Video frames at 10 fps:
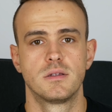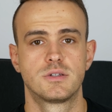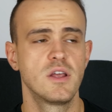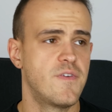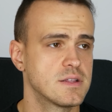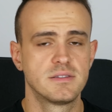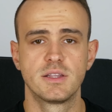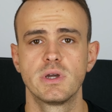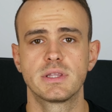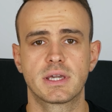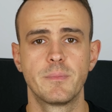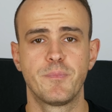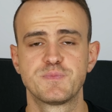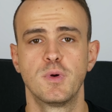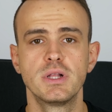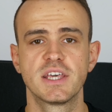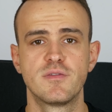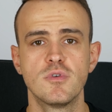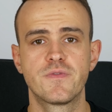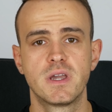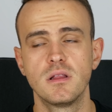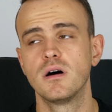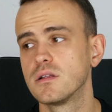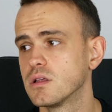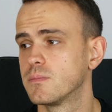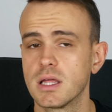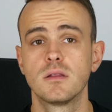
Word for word: Czyli facet znajduje takie pospolite wymówki, no dobra,